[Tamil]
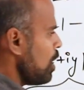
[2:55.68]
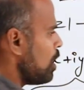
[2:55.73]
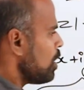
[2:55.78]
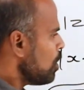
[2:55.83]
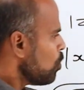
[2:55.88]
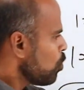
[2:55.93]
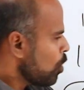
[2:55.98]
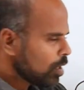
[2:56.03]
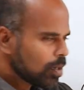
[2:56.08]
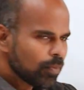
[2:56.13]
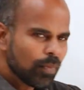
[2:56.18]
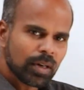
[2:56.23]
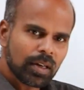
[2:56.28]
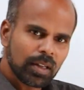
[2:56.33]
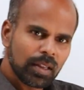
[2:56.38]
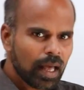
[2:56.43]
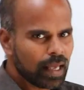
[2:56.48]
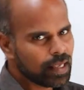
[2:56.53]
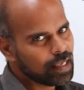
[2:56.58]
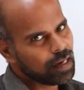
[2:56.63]
அங்கே ஒன்
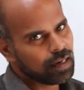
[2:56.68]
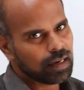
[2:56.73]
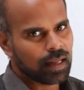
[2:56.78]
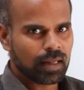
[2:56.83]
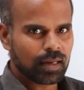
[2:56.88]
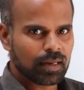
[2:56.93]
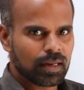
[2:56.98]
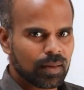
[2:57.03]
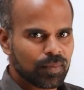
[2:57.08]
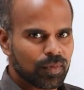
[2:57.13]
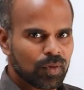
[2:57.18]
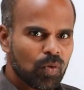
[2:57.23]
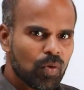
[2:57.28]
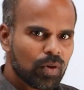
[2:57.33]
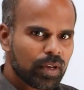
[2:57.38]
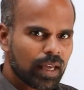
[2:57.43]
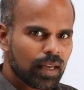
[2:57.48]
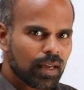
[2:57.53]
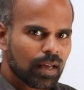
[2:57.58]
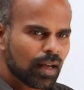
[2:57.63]
மட்டும்தான் ஐ இல்லாத டேர்ம்
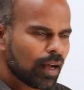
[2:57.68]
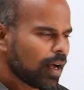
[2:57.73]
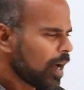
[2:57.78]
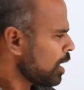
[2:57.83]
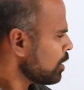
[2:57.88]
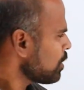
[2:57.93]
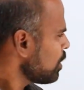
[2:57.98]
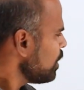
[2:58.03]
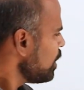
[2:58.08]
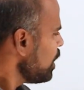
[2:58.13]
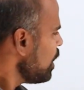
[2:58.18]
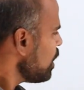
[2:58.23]
ஓகே அடுத்தது